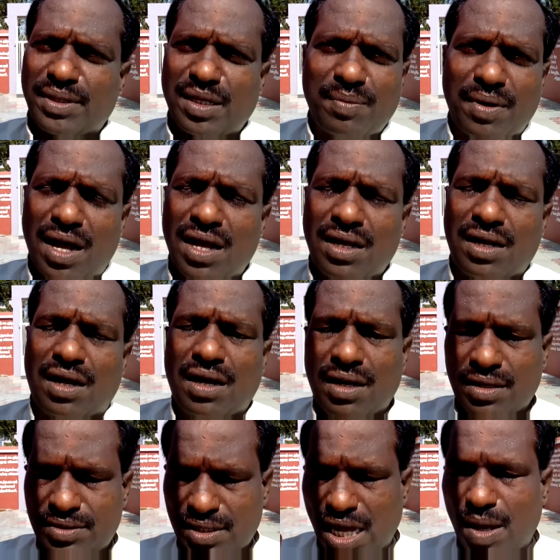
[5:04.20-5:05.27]
மந்திரம்
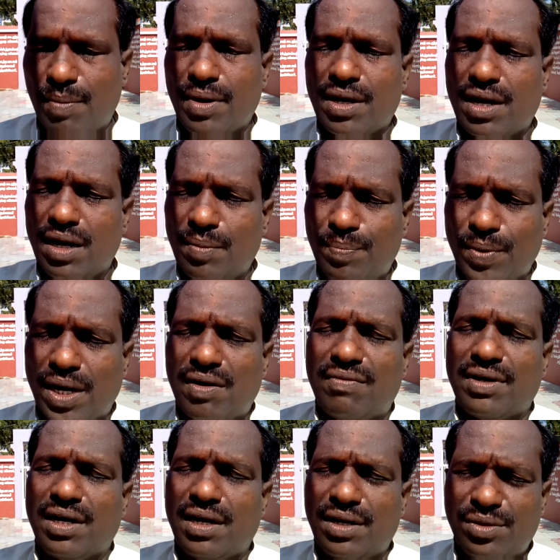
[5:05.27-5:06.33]
சாபங்கள்
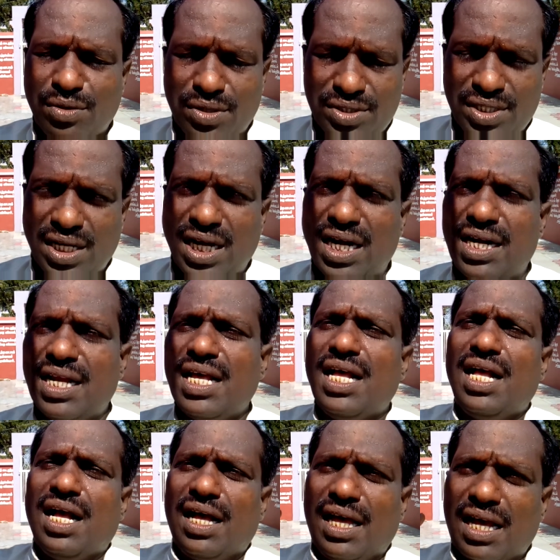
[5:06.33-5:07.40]
பாவங்கள் தோஷங்கள்
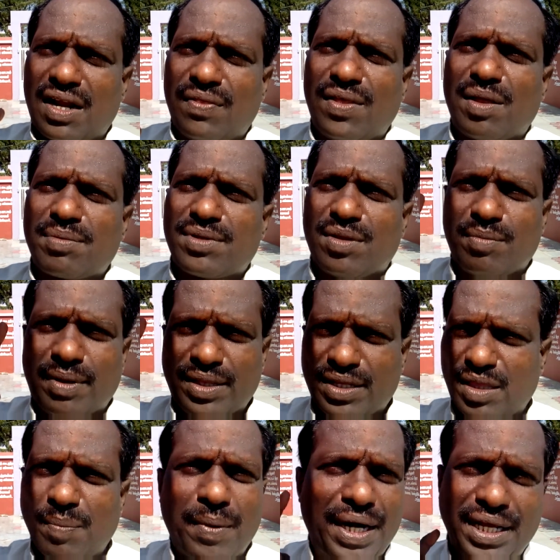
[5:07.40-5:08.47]
இறந்தாத
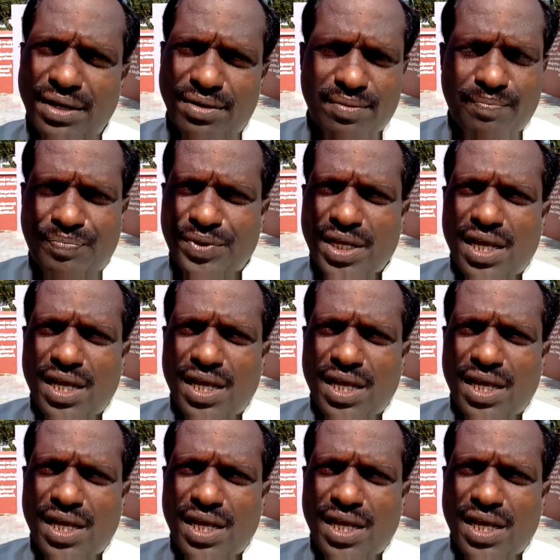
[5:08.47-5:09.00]
மந்திரத்தை படிக்கணும்